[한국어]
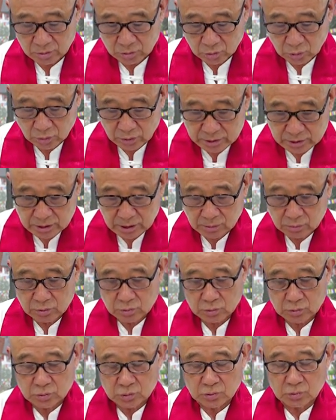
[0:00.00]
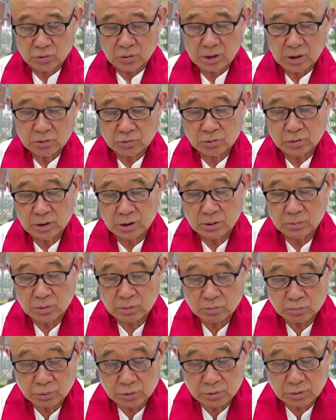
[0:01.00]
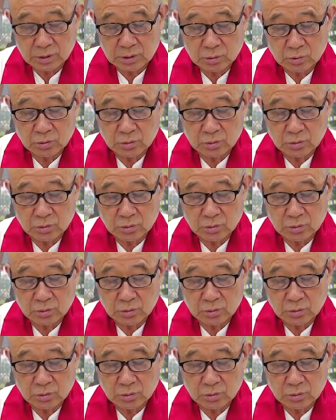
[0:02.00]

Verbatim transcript: 동아시아 불교 중국 한국 일본 불교